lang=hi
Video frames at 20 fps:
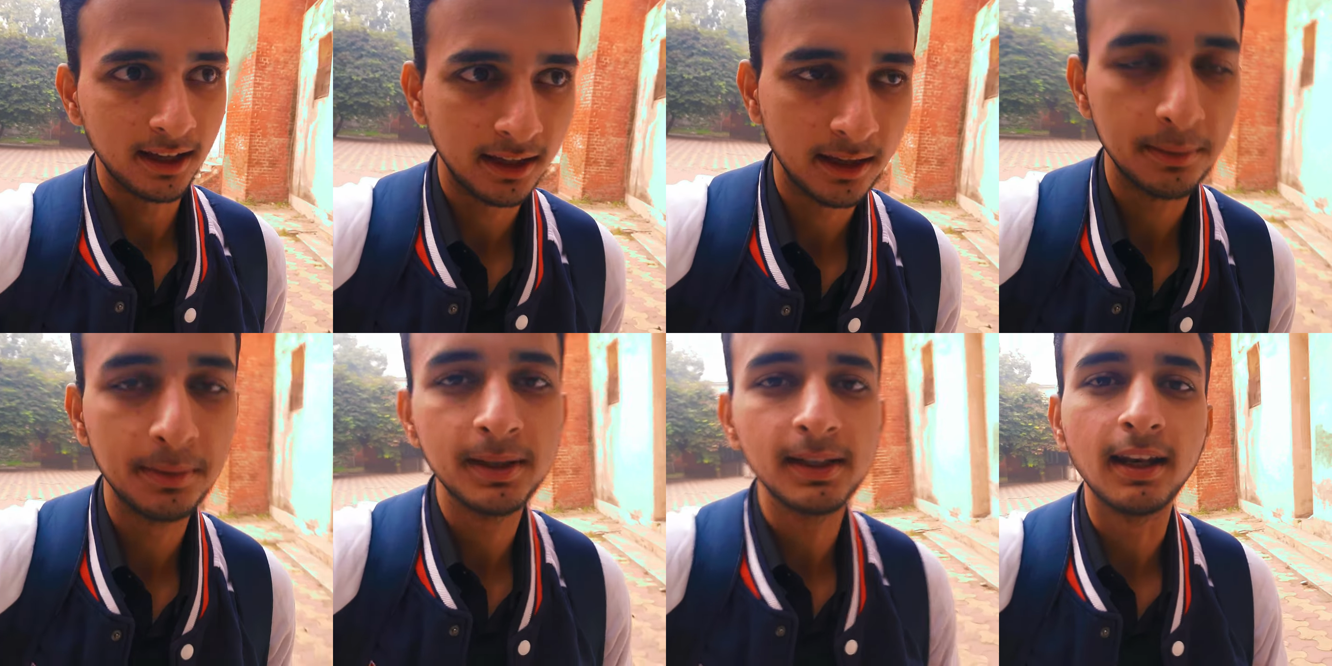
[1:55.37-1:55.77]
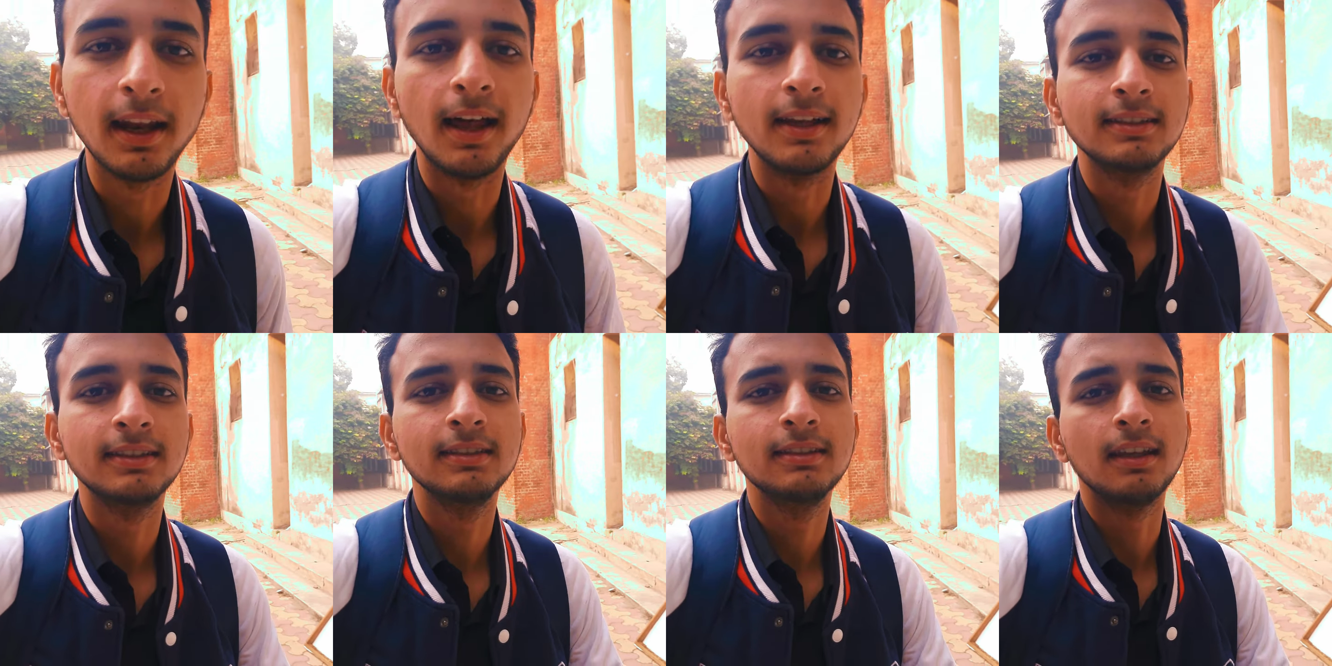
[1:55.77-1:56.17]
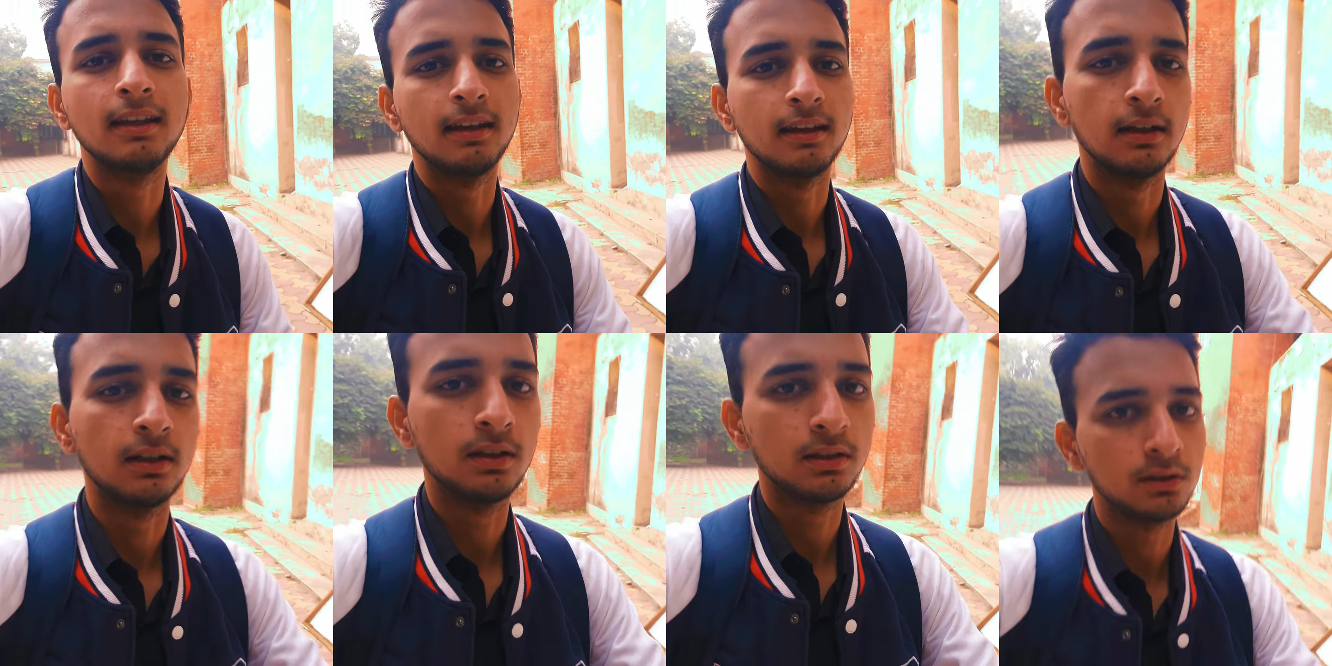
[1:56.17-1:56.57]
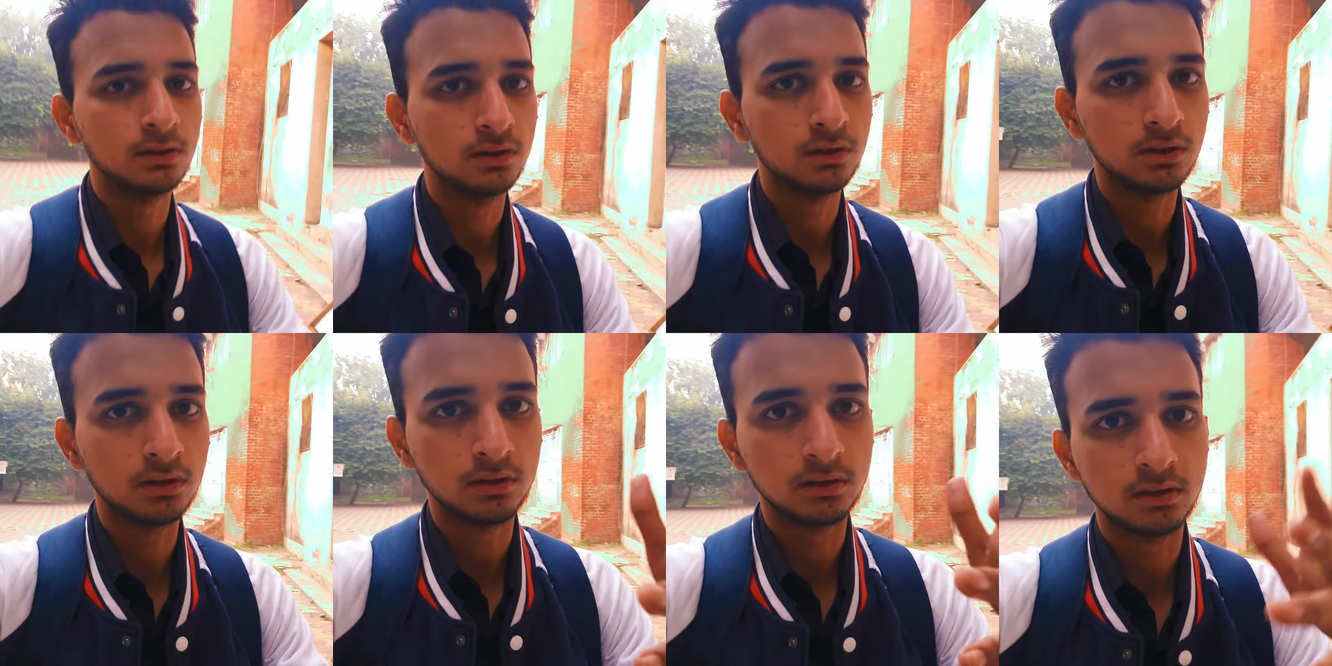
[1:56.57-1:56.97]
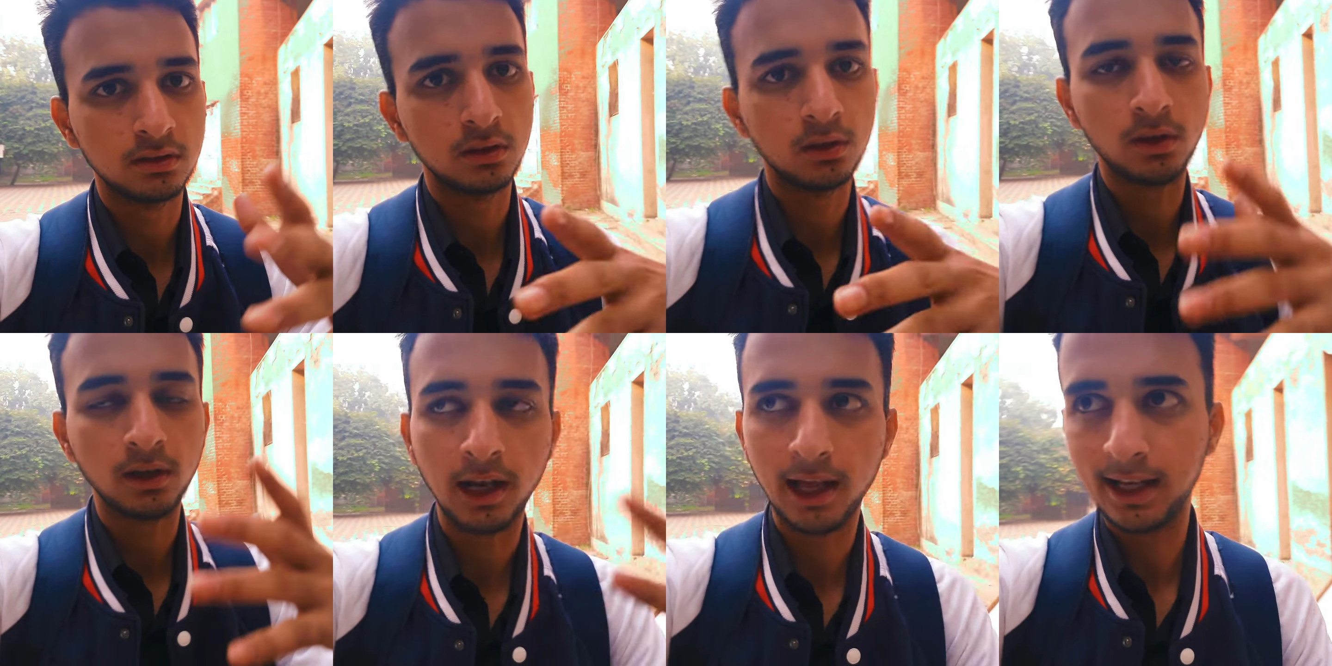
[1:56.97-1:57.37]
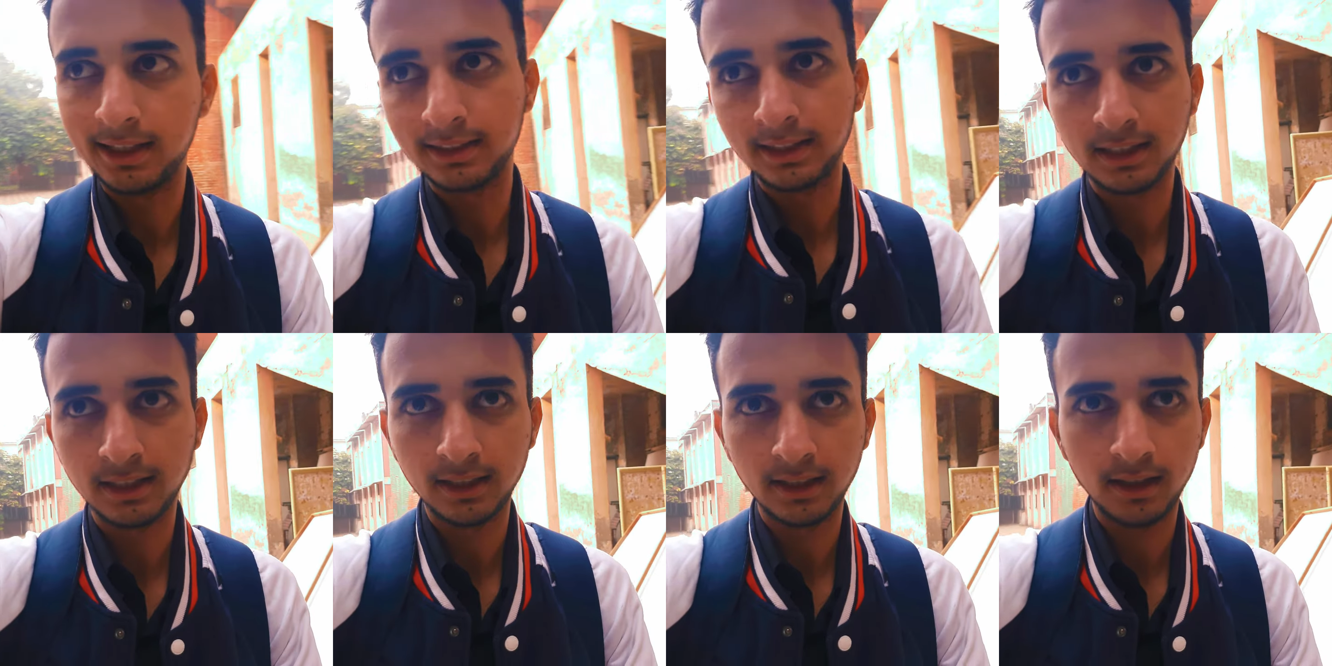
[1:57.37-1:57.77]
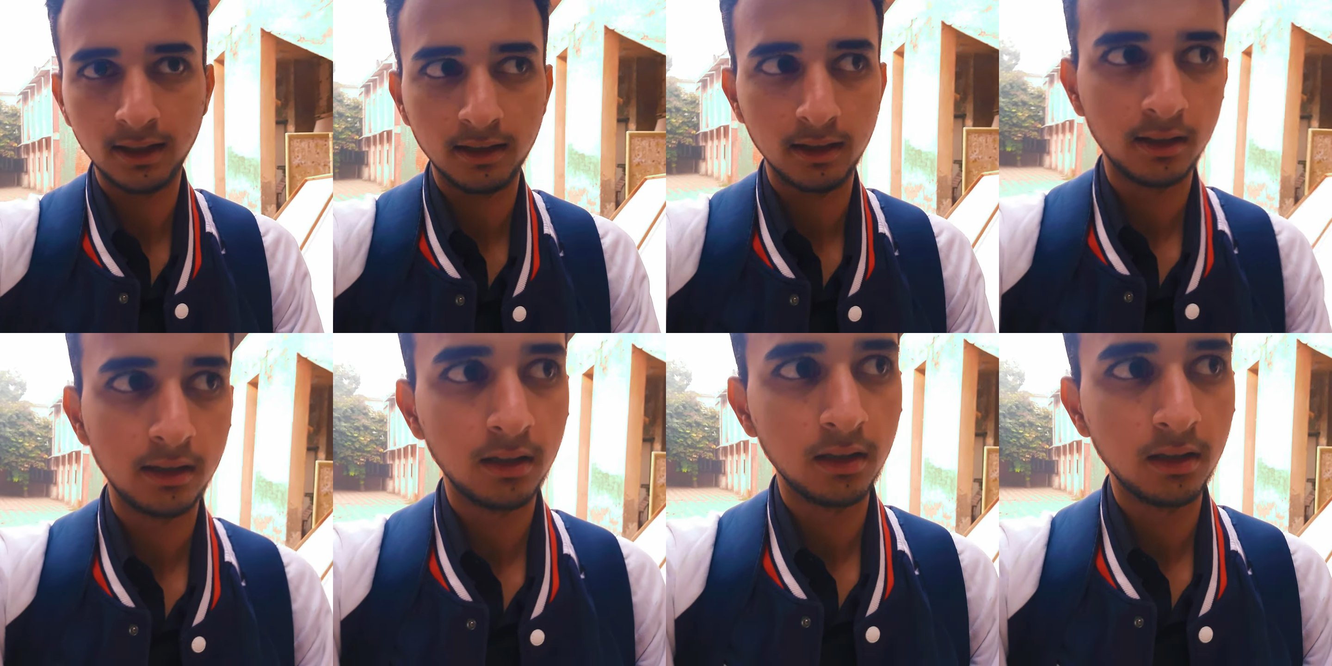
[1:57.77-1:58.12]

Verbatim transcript: आगे अभी क्लासेस हैं कुछ तो क्लास लेंगे